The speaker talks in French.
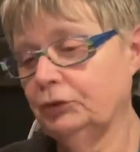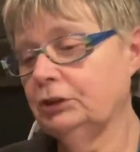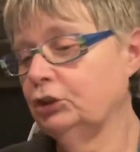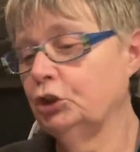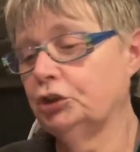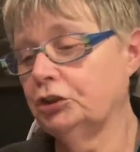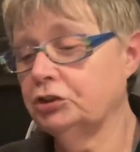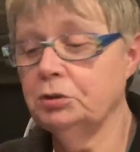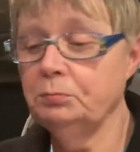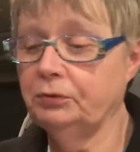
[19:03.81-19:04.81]
aller le
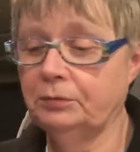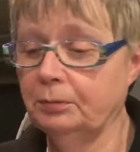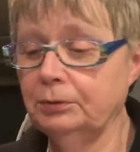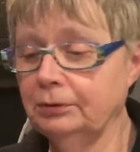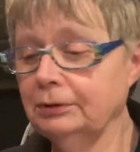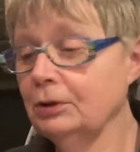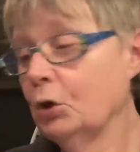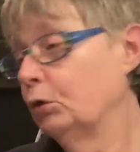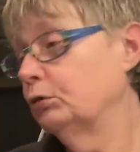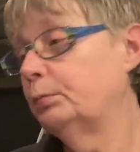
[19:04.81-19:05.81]
chercher, puis c'est bon. Hein.
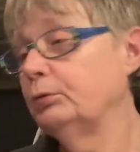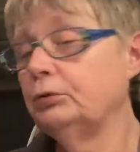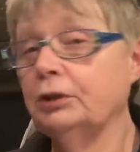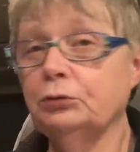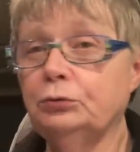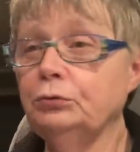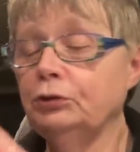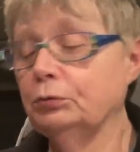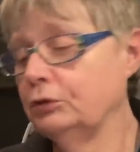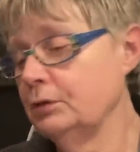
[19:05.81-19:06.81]
On n'a pas eu le temps de tout
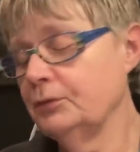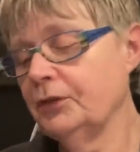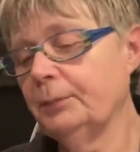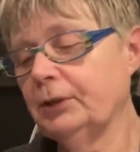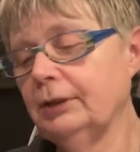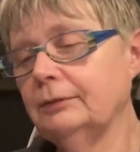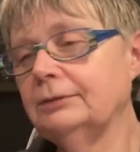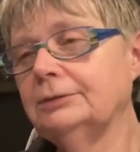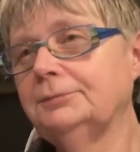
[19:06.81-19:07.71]
nettoyer, mais c'est pas grave.